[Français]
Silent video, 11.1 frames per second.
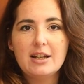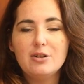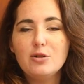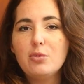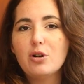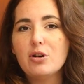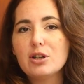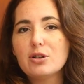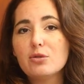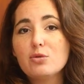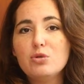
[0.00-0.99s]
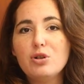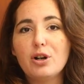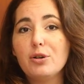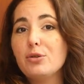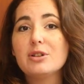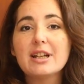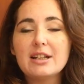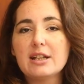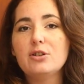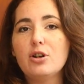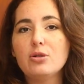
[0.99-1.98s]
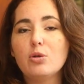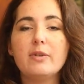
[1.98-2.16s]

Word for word: Le blanc étant une couleur très très neutre,